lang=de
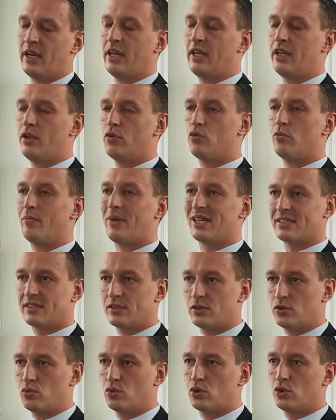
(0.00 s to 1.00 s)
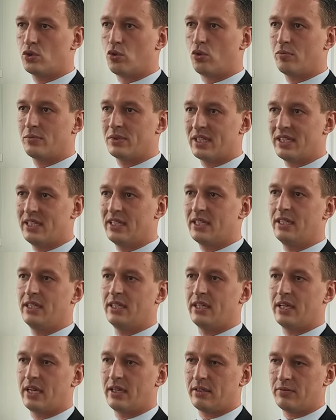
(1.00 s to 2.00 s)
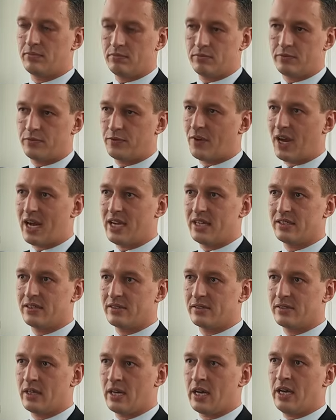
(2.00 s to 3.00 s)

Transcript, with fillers: EU-Massenzustromsrichtlinie ja freies,